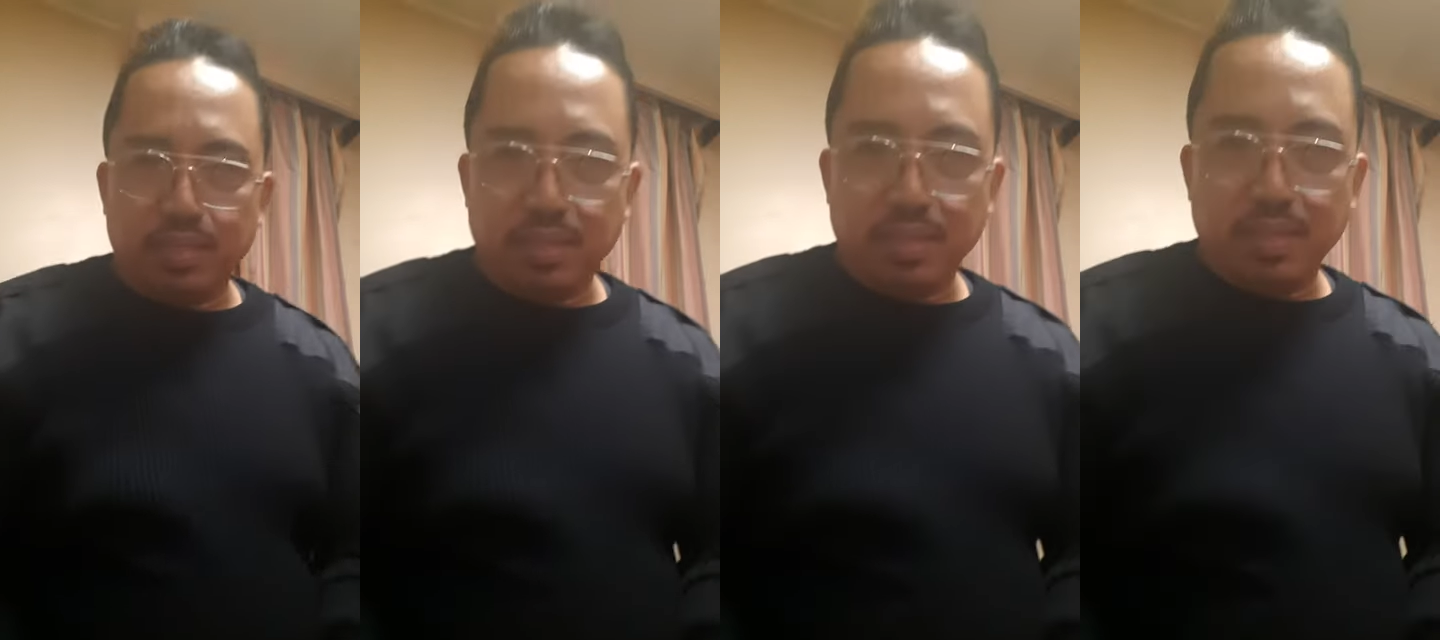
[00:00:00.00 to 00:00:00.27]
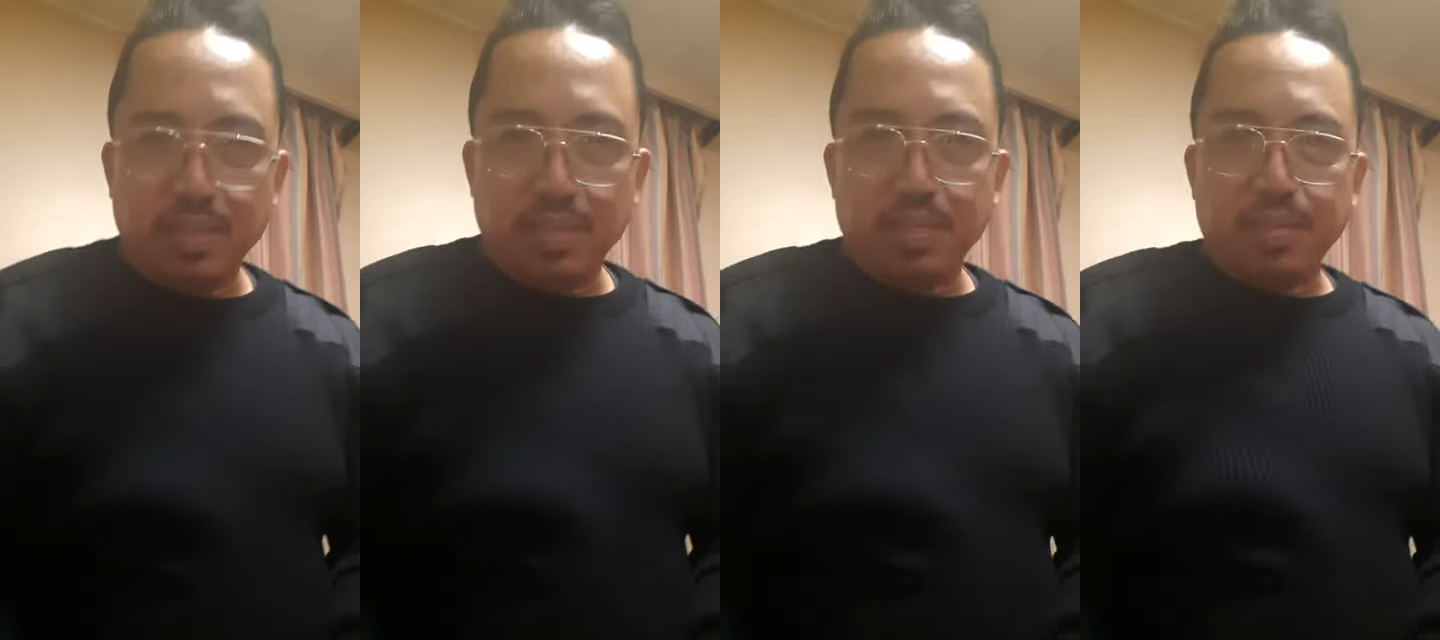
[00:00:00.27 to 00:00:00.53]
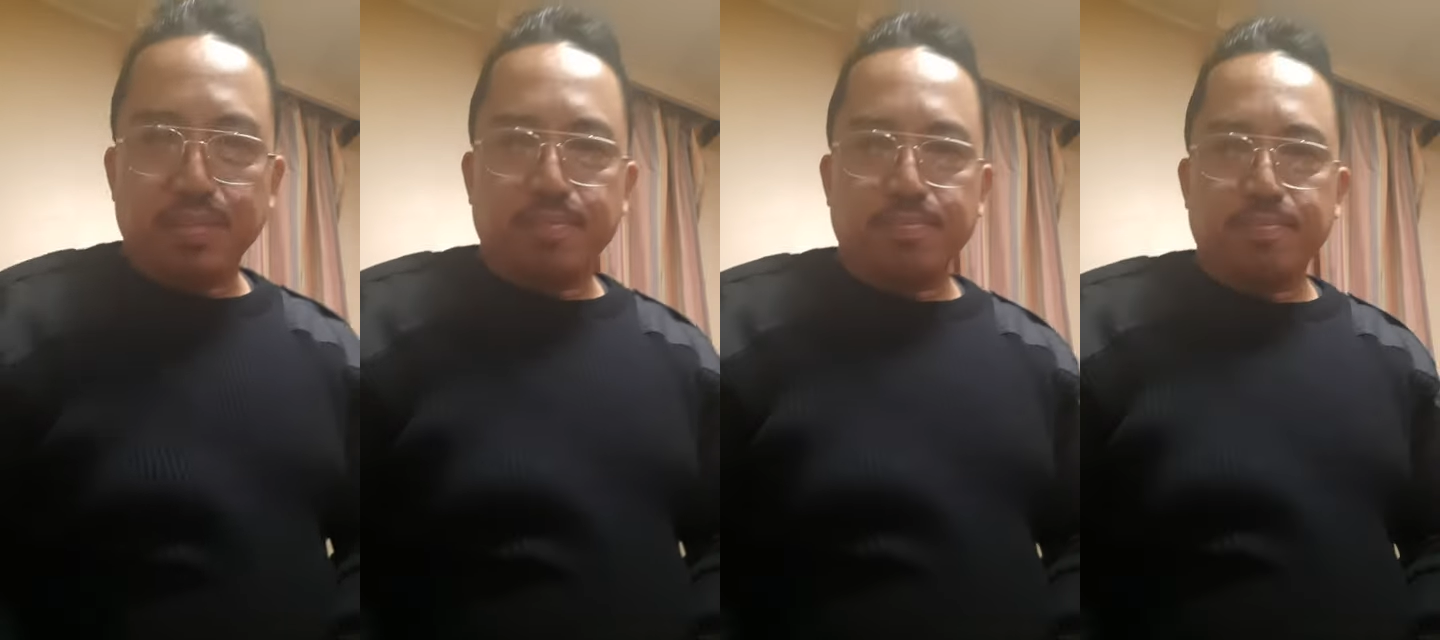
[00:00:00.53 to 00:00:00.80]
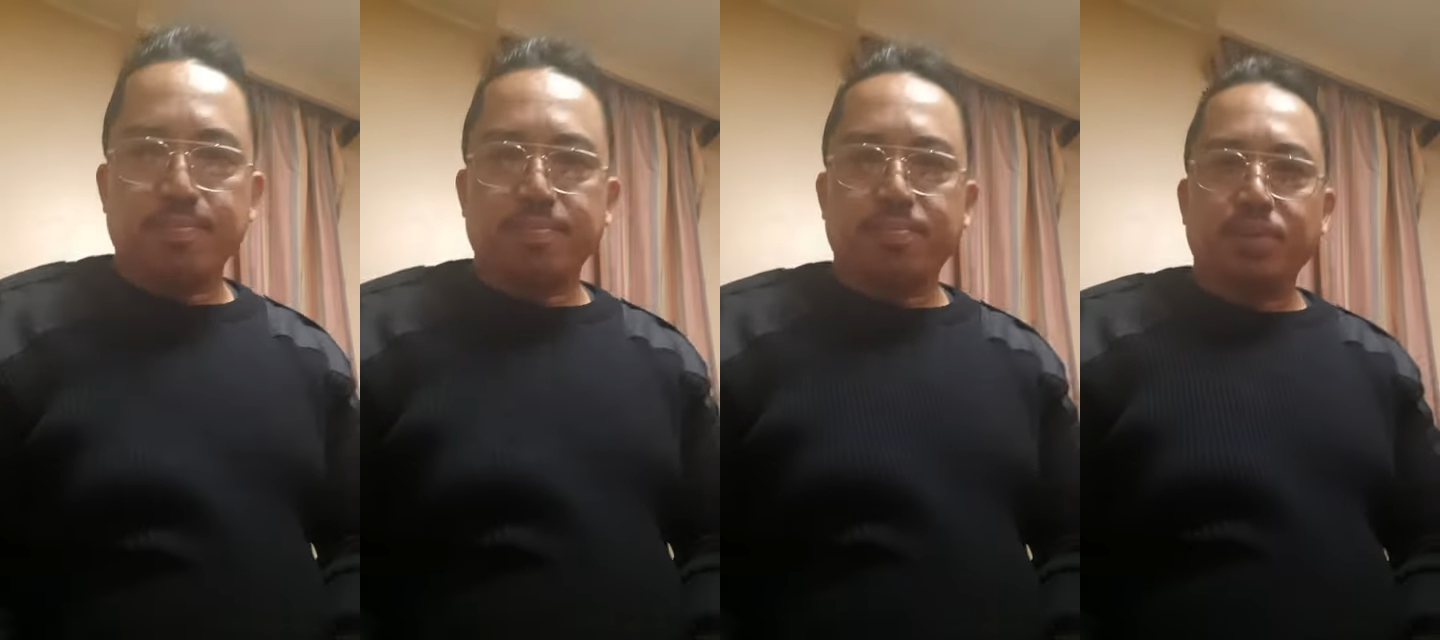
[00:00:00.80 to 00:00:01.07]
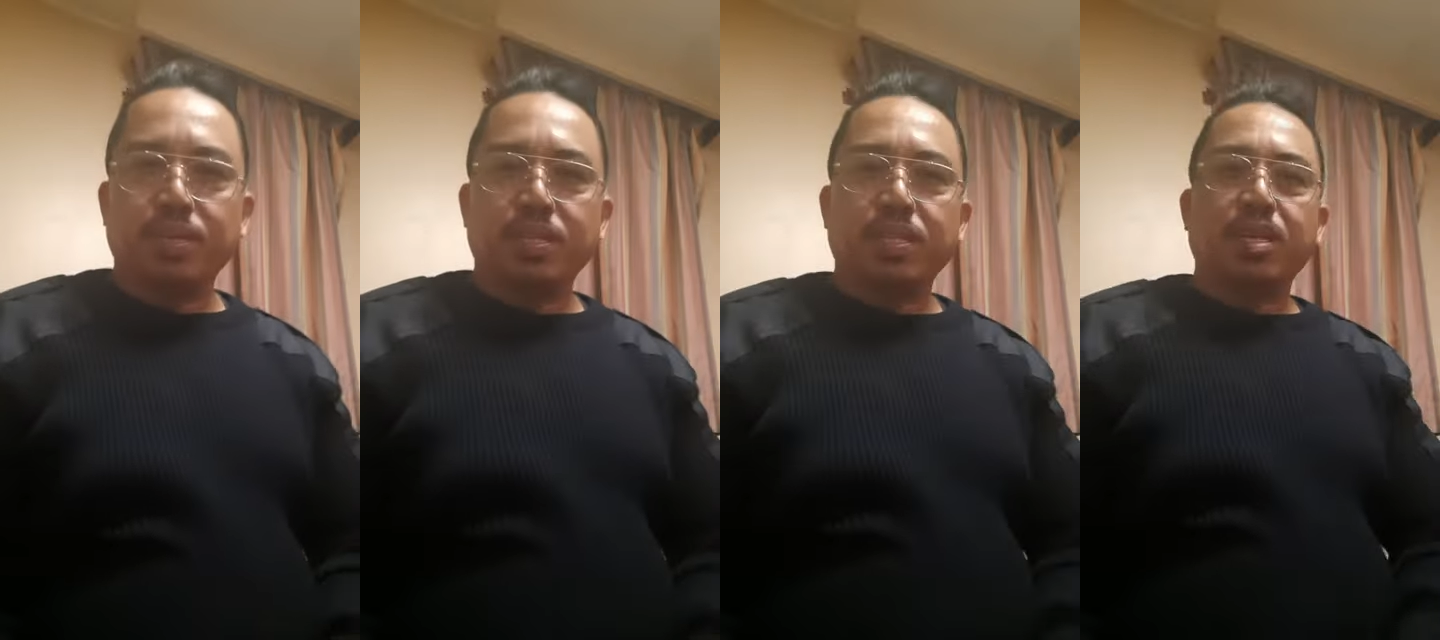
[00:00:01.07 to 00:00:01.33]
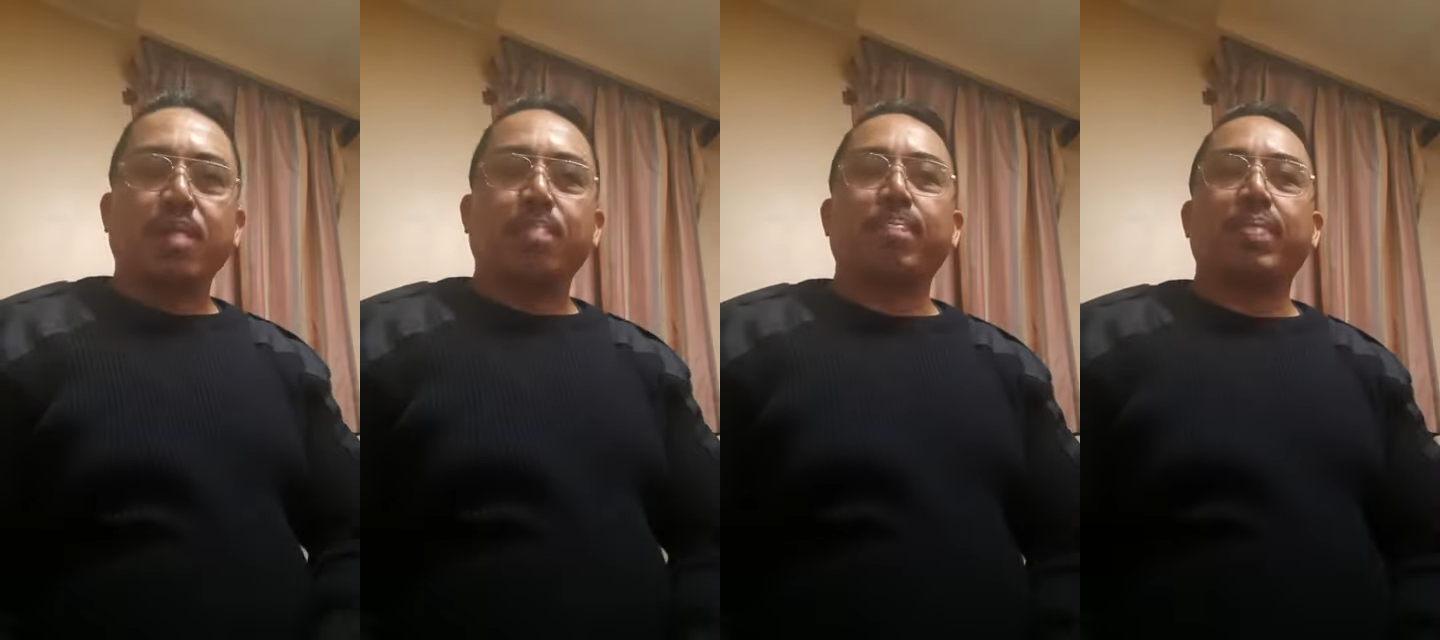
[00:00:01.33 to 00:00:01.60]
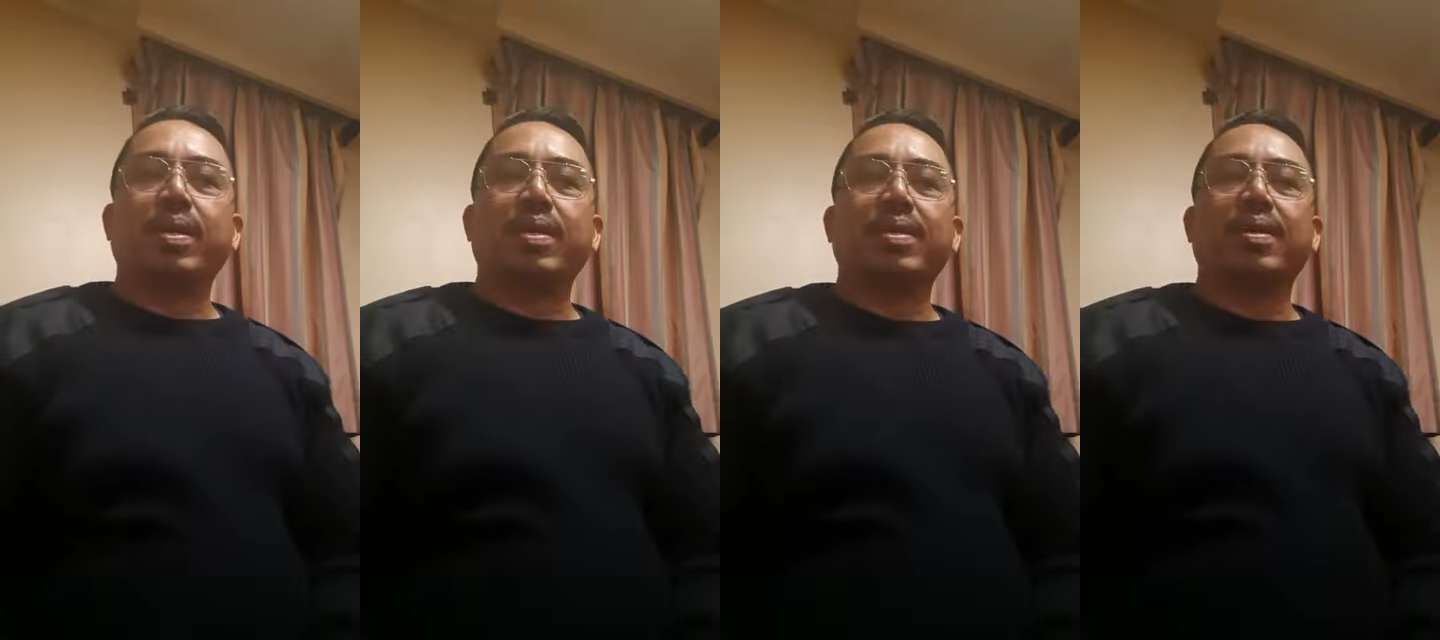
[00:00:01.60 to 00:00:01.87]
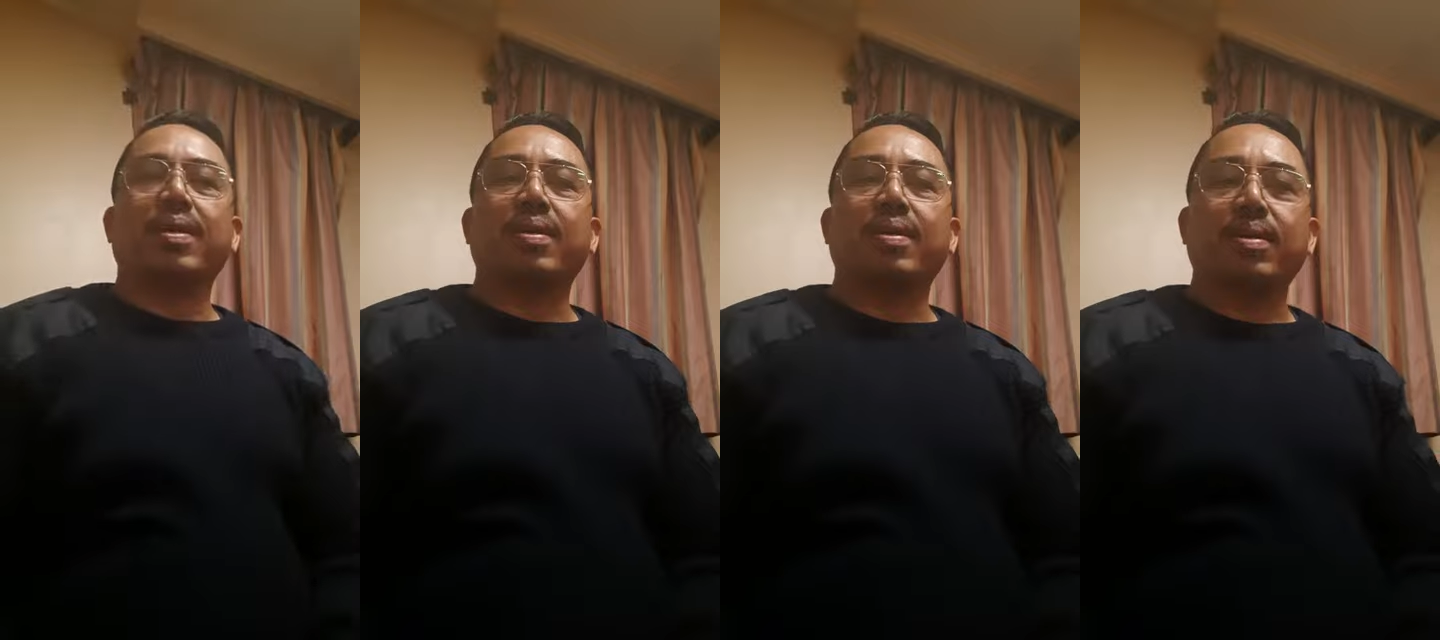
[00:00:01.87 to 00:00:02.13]
Kasi pag
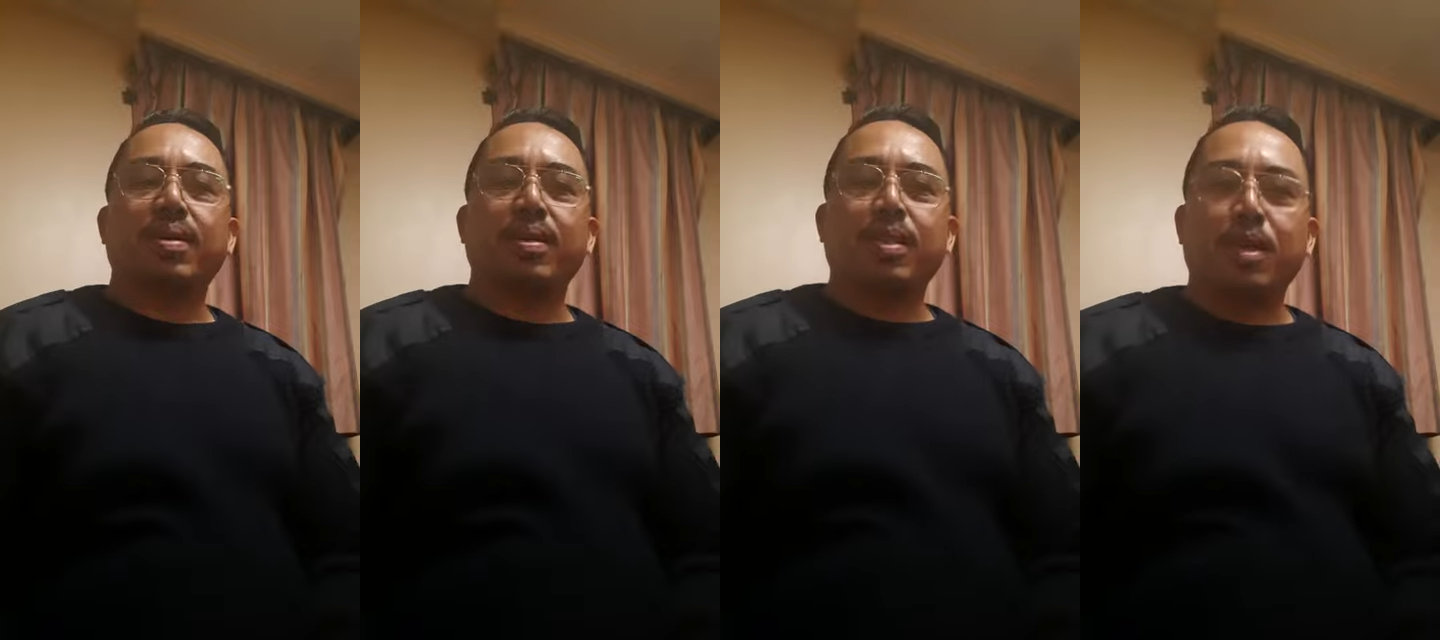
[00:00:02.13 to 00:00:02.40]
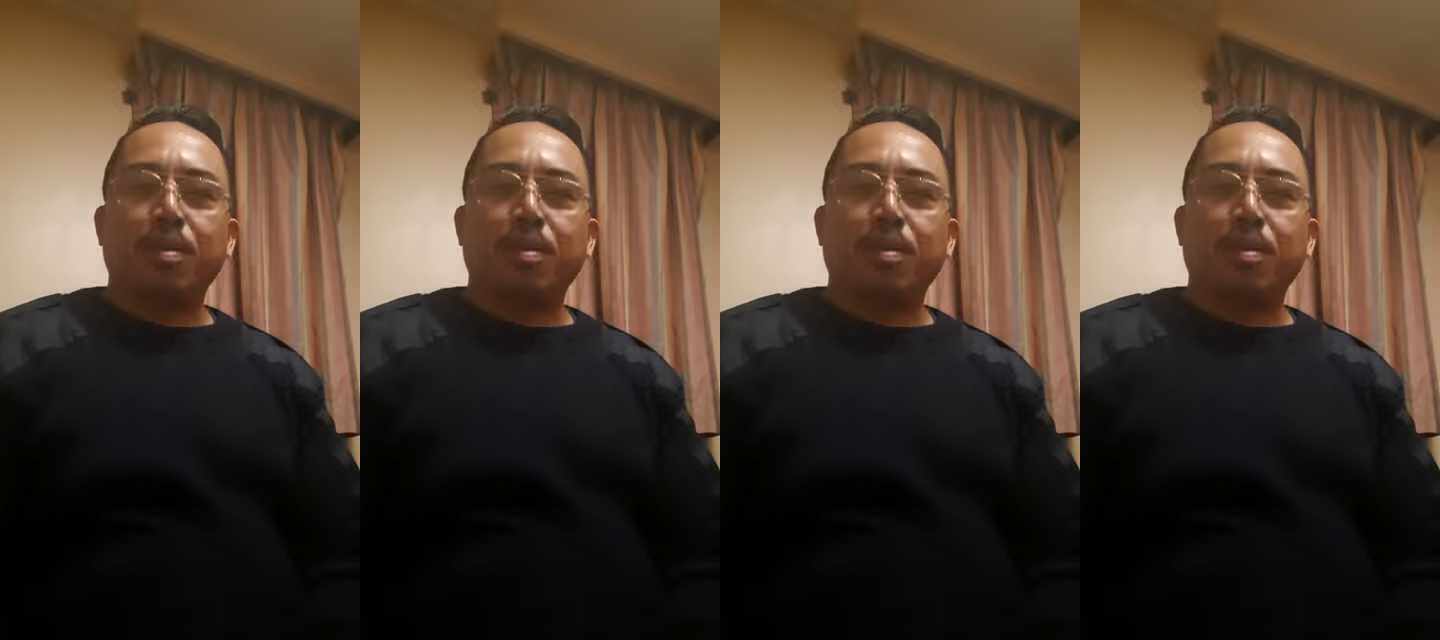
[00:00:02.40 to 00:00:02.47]
nag-apply ka,